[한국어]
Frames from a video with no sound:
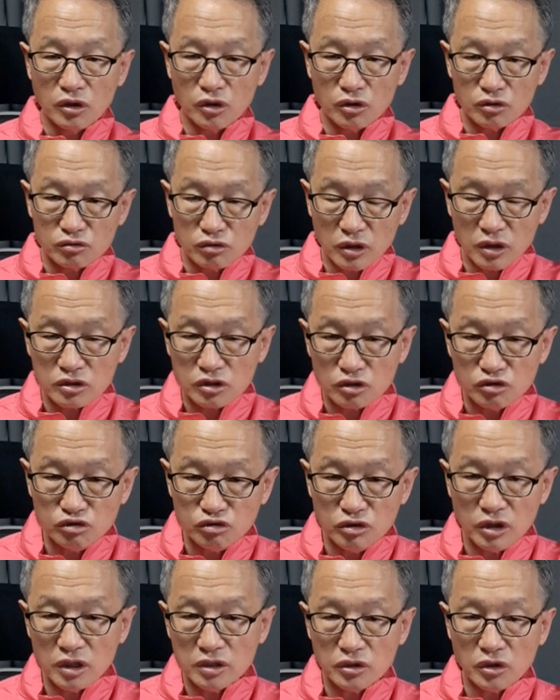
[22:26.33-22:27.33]
외국에서
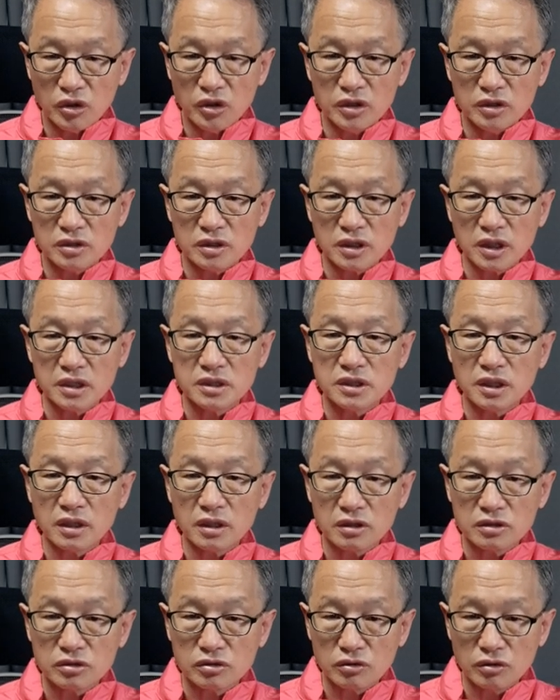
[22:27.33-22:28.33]
유엔 회의를
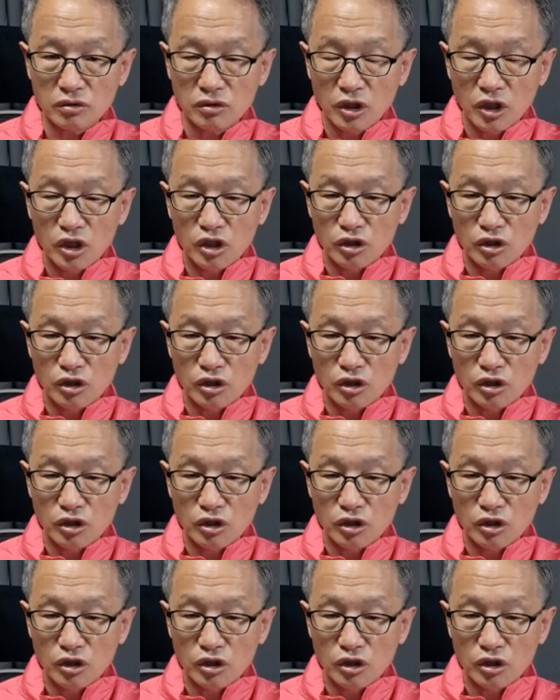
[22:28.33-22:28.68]
개최해가지고